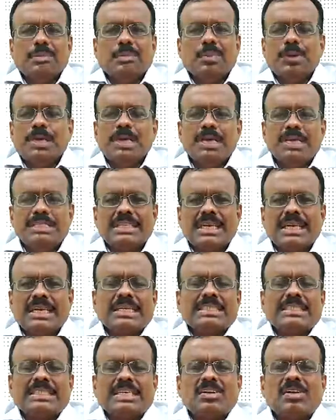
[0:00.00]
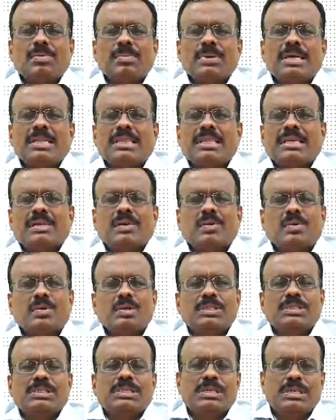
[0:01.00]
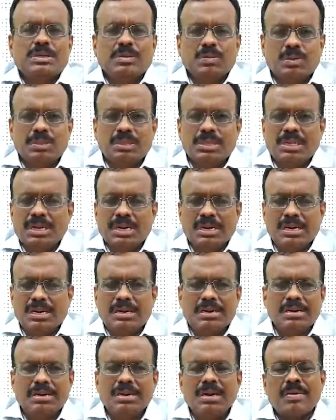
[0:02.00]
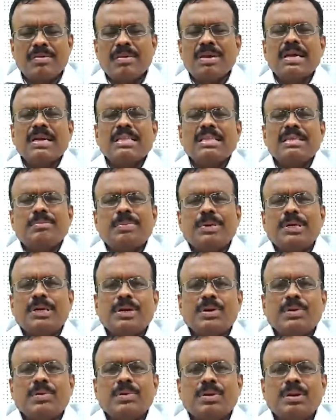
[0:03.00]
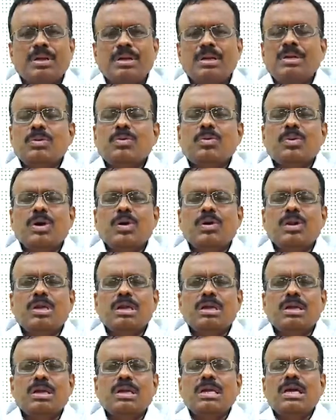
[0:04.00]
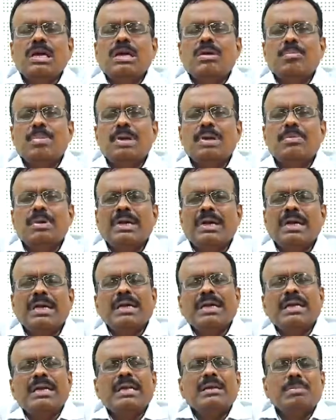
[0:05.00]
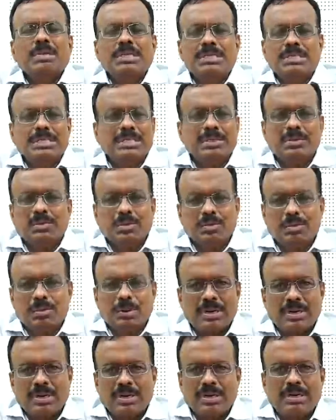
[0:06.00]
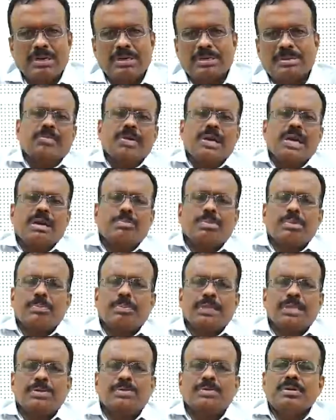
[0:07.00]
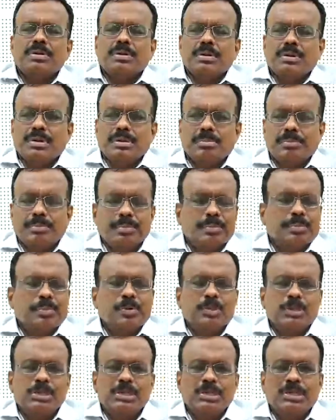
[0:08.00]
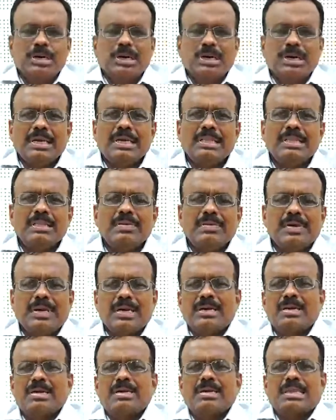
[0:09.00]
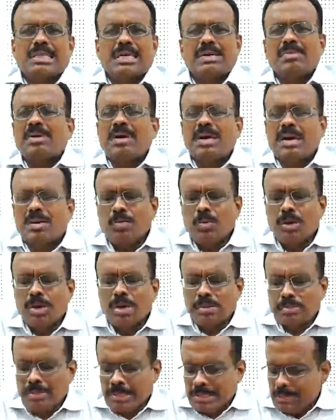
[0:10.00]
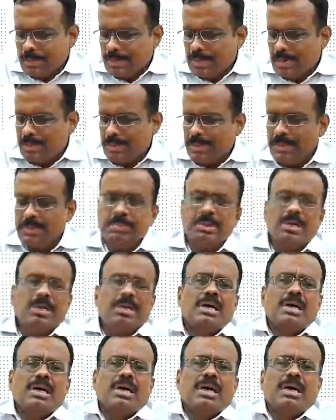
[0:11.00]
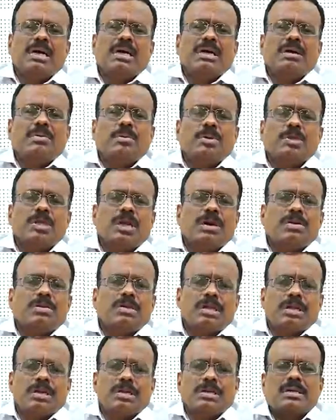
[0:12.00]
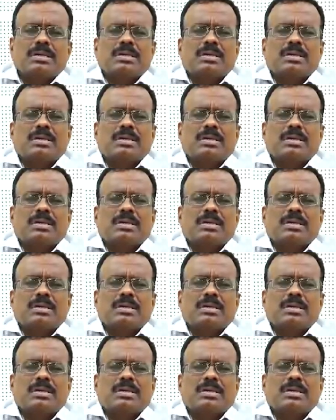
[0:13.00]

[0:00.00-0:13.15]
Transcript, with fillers: பொறியியல் சேர்க்கை சேவை மையத்திற்கு கொண்டு சென்று கொடுத்தீர்கள் என்றால் அவர்கள் அதை பெற்றுக்கொண்டு உங்களுடைய பேமெண்ட்டை எனேபிள் செய்து கொடுப்பார்கள் விண்ணப்ப பதிவு போது ஐந்து வகையான தகவல்கள் உங்களிடமிருந்து பெறப்படும் முதலாவதாக